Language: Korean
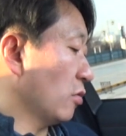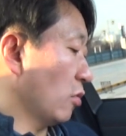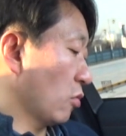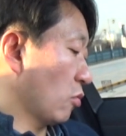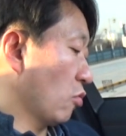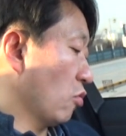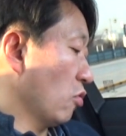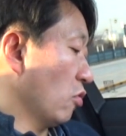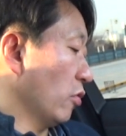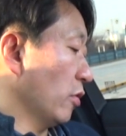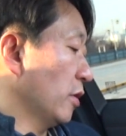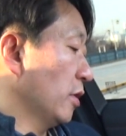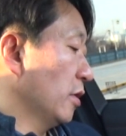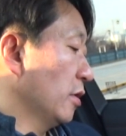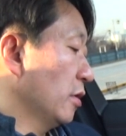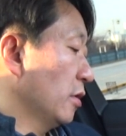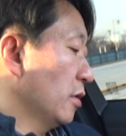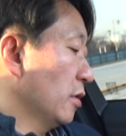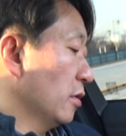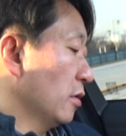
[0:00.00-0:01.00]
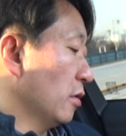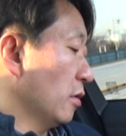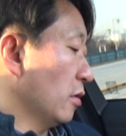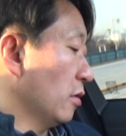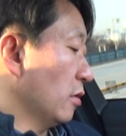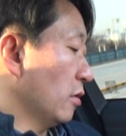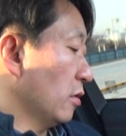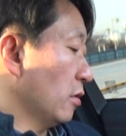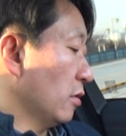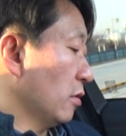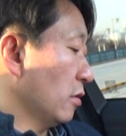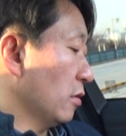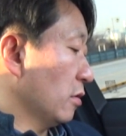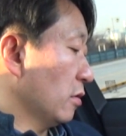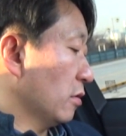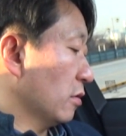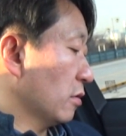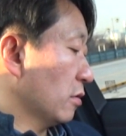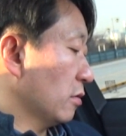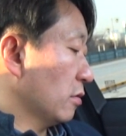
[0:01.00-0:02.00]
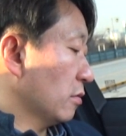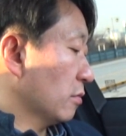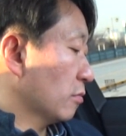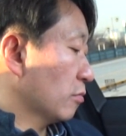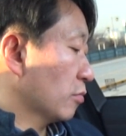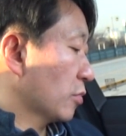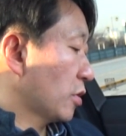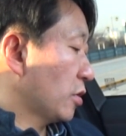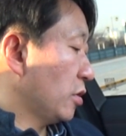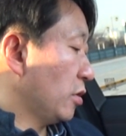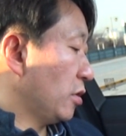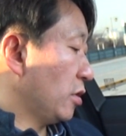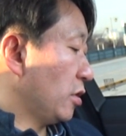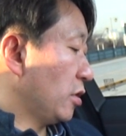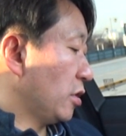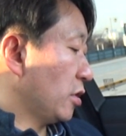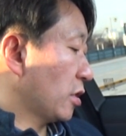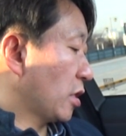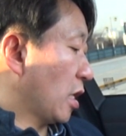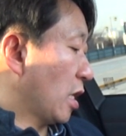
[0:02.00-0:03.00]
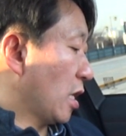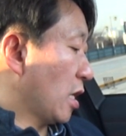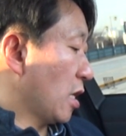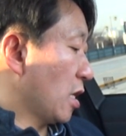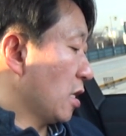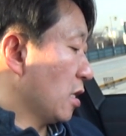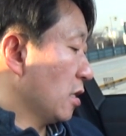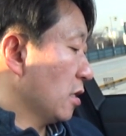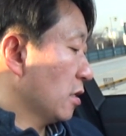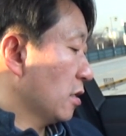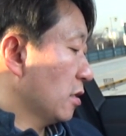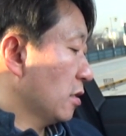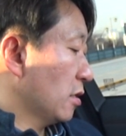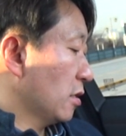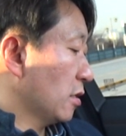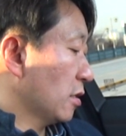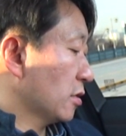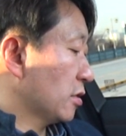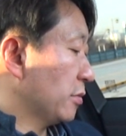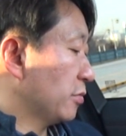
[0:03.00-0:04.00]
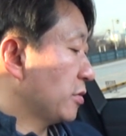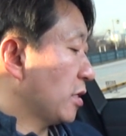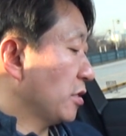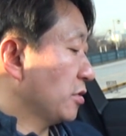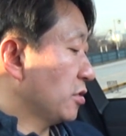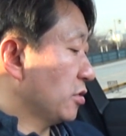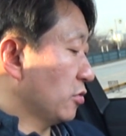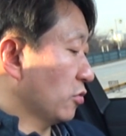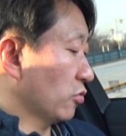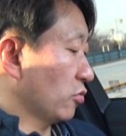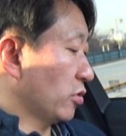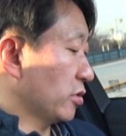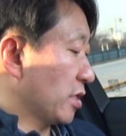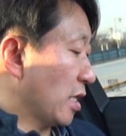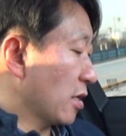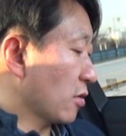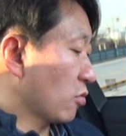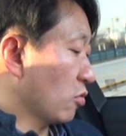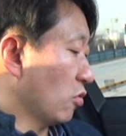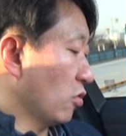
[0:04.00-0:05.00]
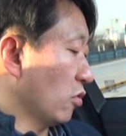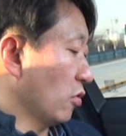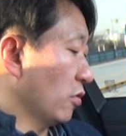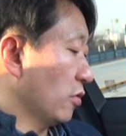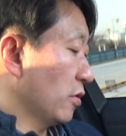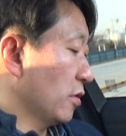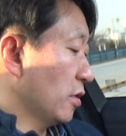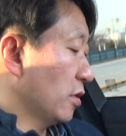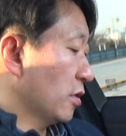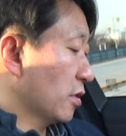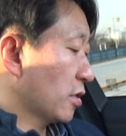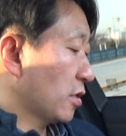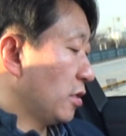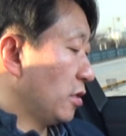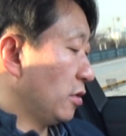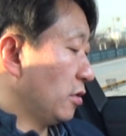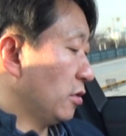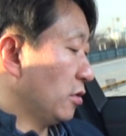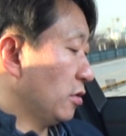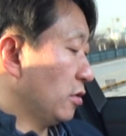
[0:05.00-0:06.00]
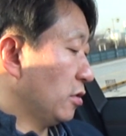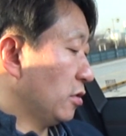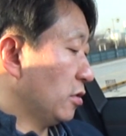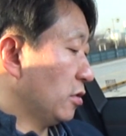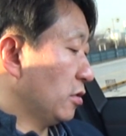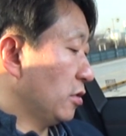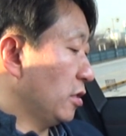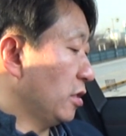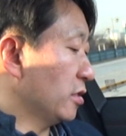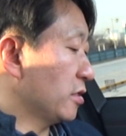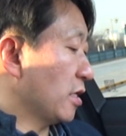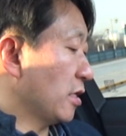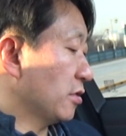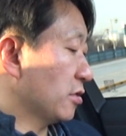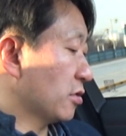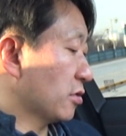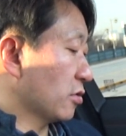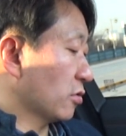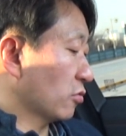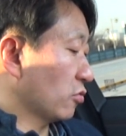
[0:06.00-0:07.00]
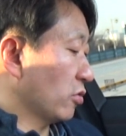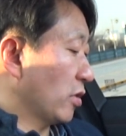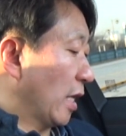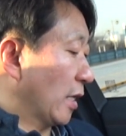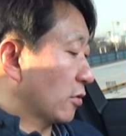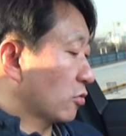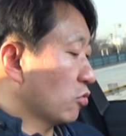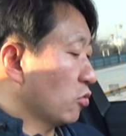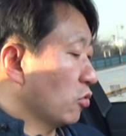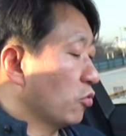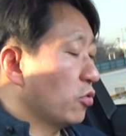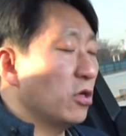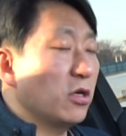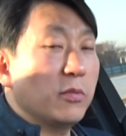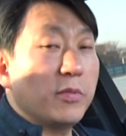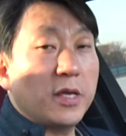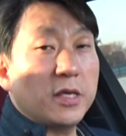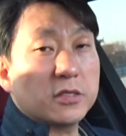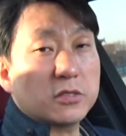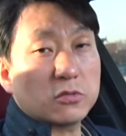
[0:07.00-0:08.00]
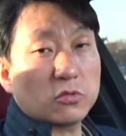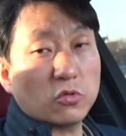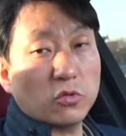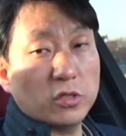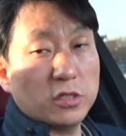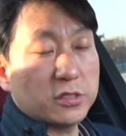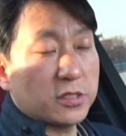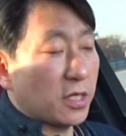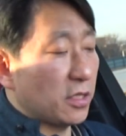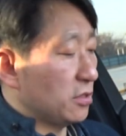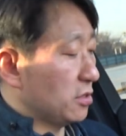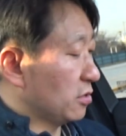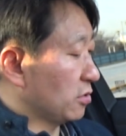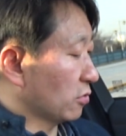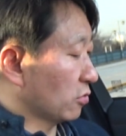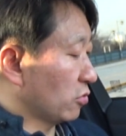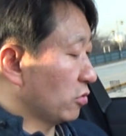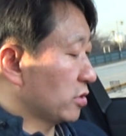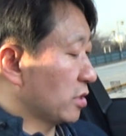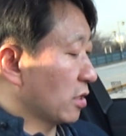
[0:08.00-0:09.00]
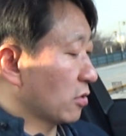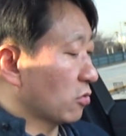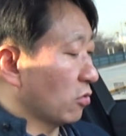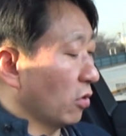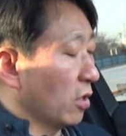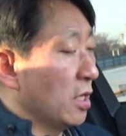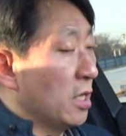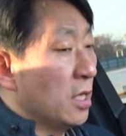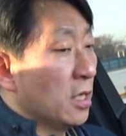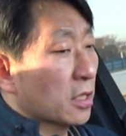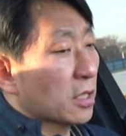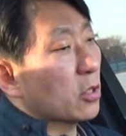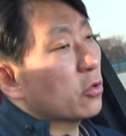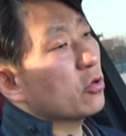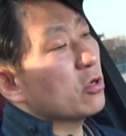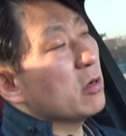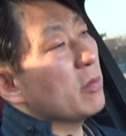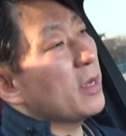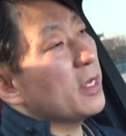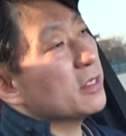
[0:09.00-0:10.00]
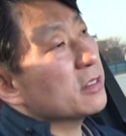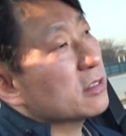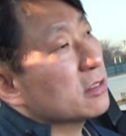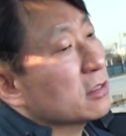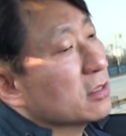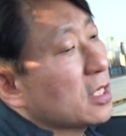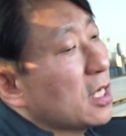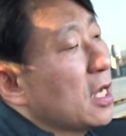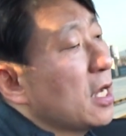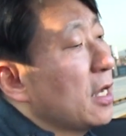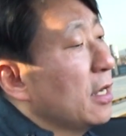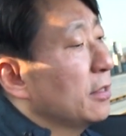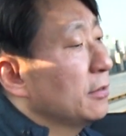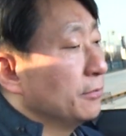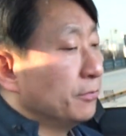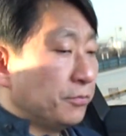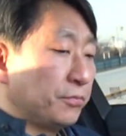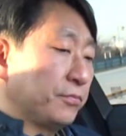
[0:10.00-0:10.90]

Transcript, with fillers: 넓고 어, 길이가 10cm 정도 짧고 키는 1cm 정도 낮고 휠베이스도 1cm 정도 짧고 그 휠베이스가